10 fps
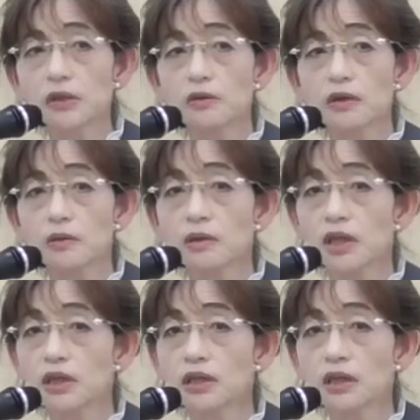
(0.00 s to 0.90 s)
全く
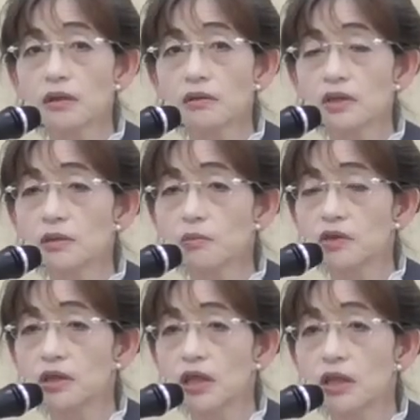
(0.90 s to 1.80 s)
共感できる人
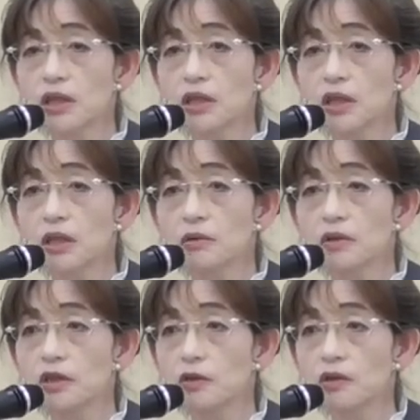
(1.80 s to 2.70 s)
物ができない
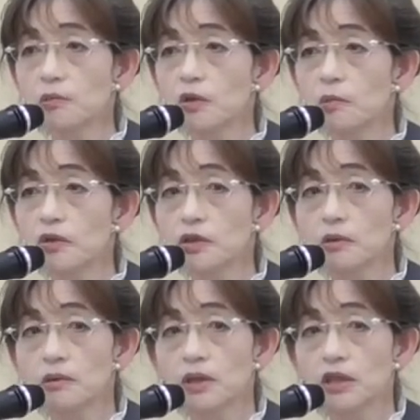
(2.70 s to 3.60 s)
のにとても面
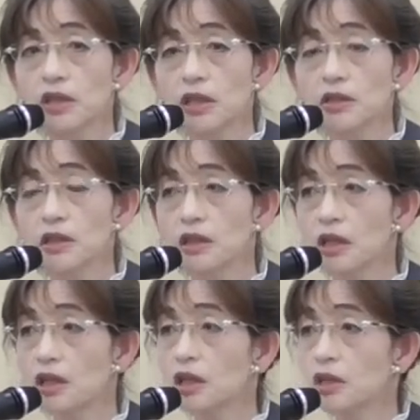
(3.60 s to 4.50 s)
白くて大好
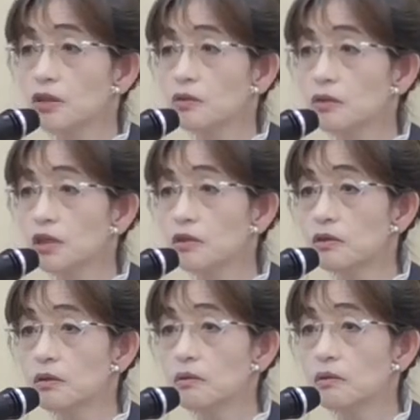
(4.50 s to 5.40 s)
きな小
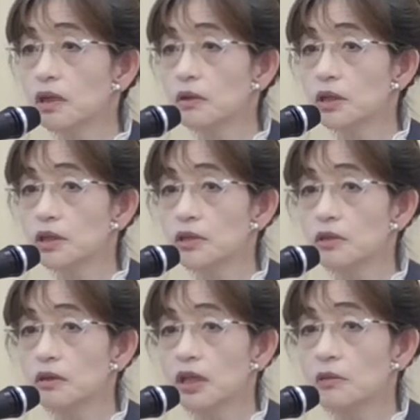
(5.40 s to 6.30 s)
説というのが
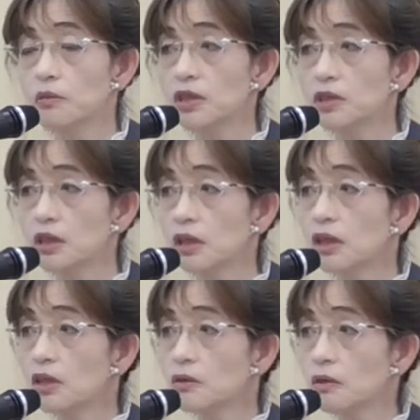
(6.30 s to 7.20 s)
私にはありまして
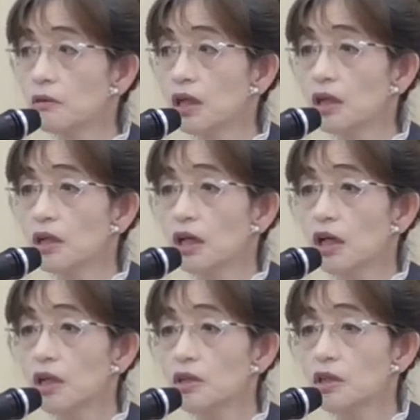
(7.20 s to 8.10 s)
それは
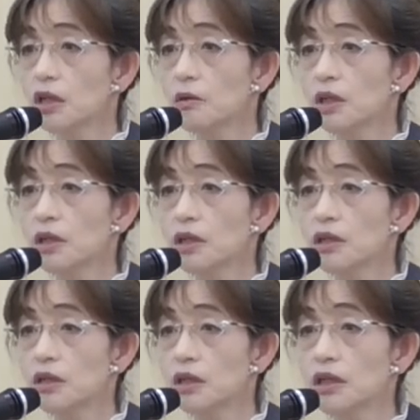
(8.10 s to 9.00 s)
嵐が丘だっ
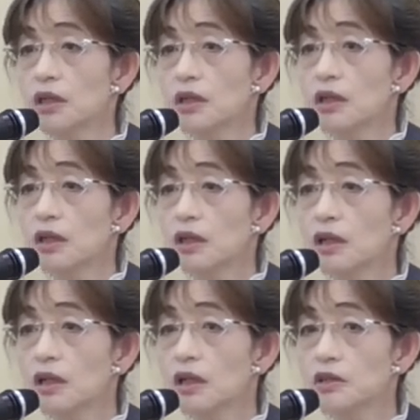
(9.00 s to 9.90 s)
たり、
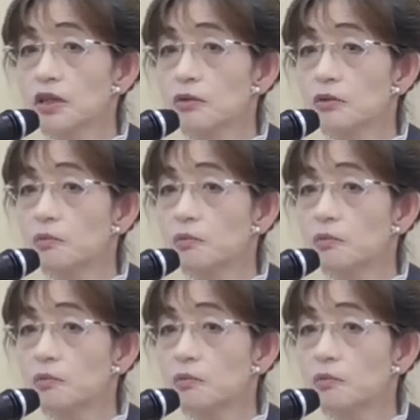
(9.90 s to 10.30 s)
えー、風と